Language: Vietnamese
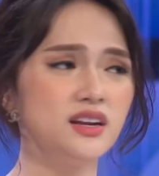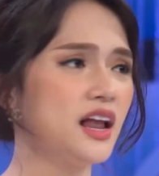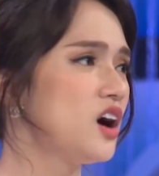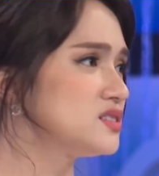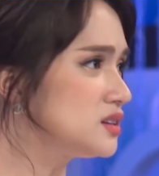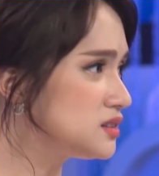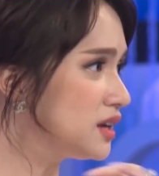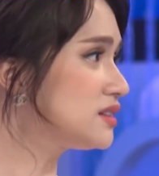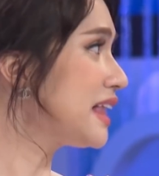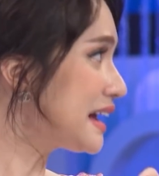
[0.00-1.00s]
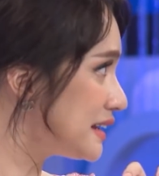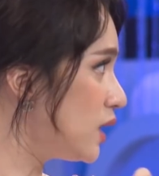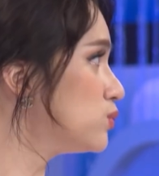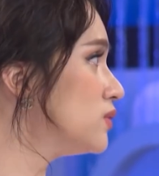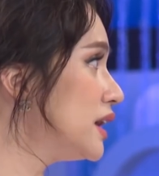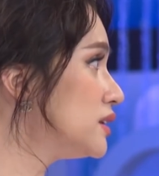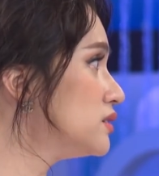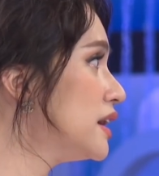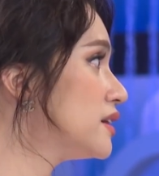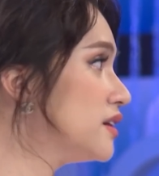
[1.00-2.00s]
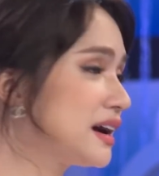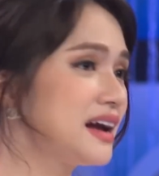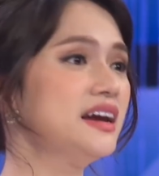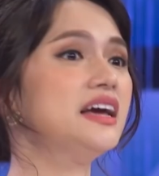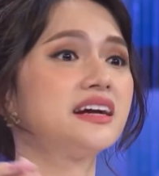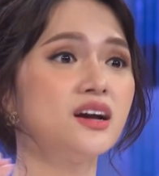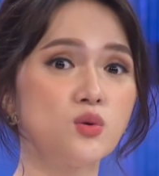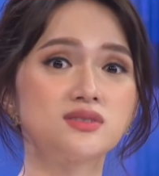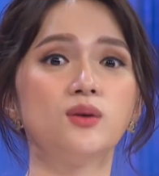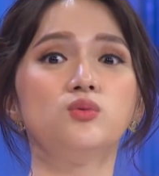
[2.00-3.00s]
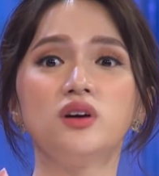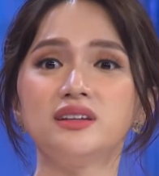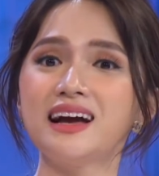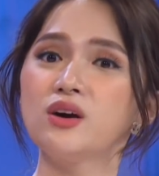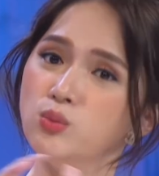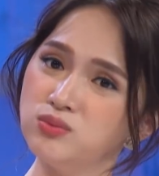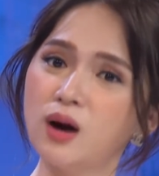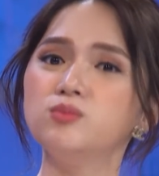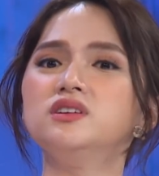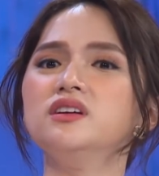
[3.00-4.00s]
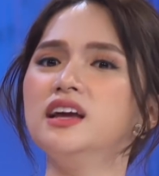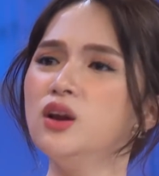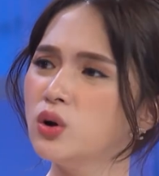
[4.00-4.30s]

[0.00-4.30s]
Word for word: Cho nên là họ rất thích tác động lên để người khác, để cái cuộc sống của người ta cũng không như ý